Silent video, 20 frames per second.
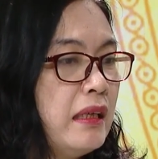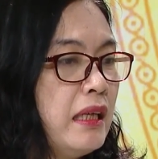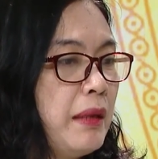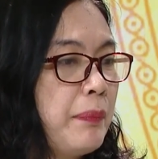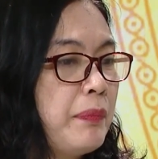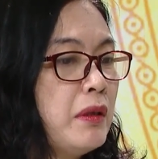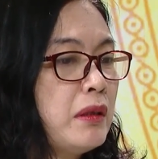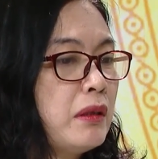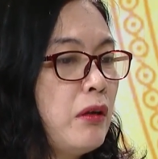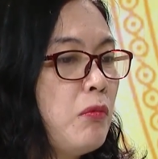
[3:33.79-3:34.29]

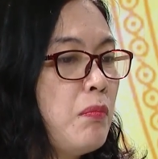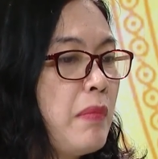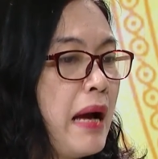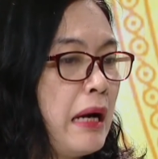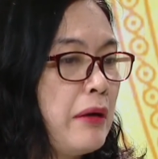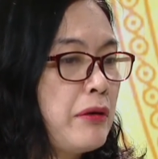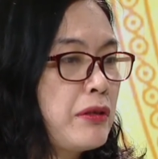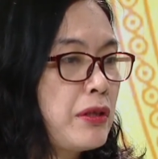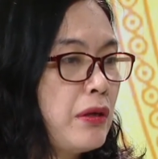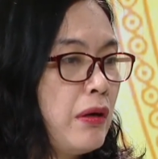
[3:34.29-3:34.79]
lập tức thông
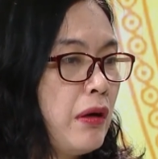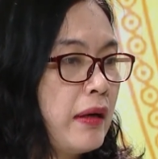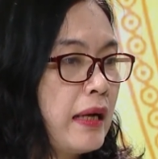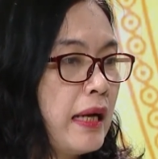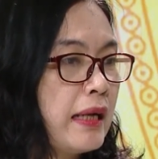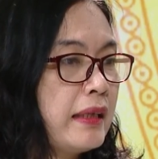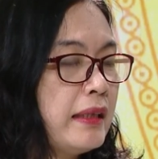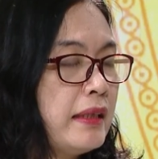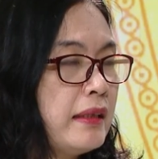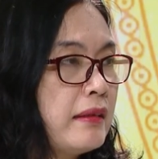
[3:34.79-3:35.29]
báo cho
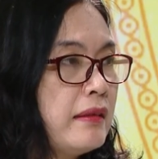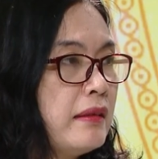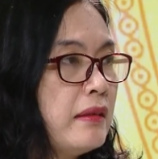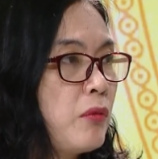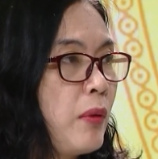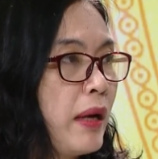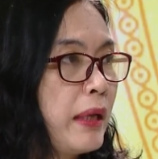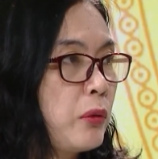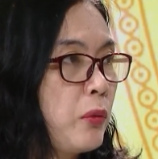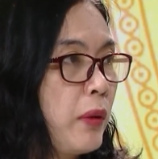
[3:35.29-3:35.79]
các cái
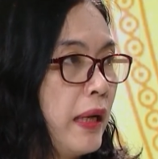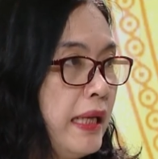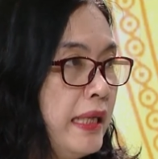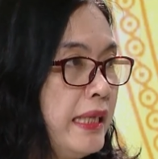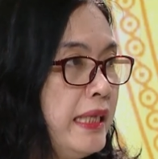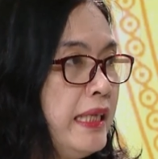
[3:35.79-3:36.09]
cơ quan quản